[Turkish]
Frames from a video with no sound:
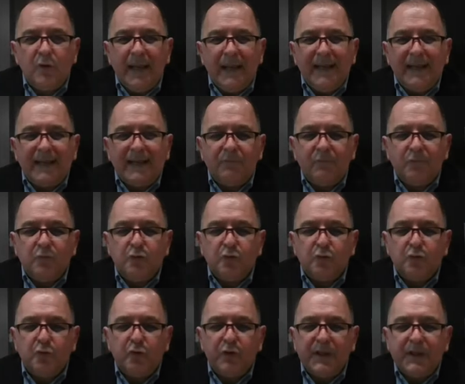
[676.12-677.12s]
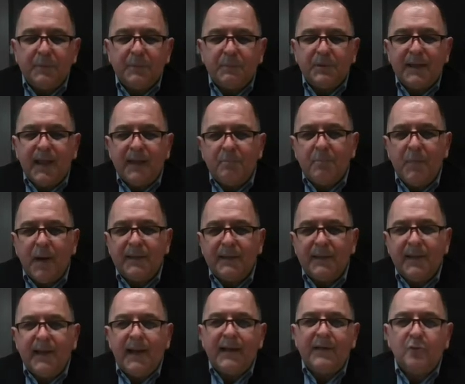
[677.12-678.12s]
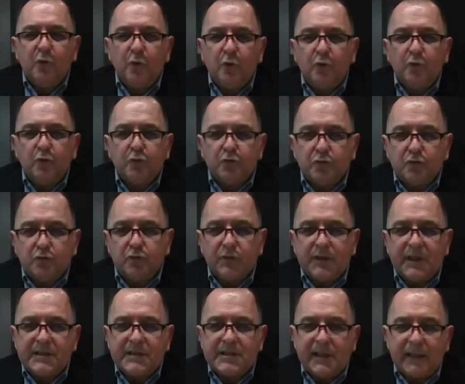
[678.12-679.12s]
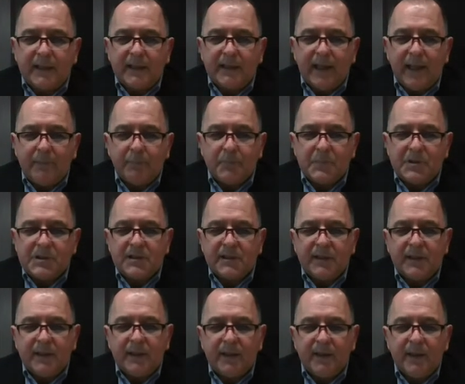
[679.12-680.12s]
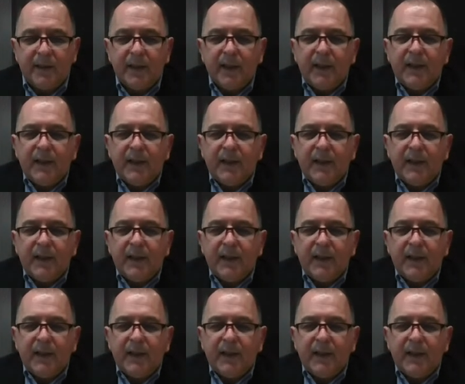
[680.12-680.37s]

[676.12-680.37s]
yönelik vurgu yapılan maddeler doğrultusunda şekillenmişti.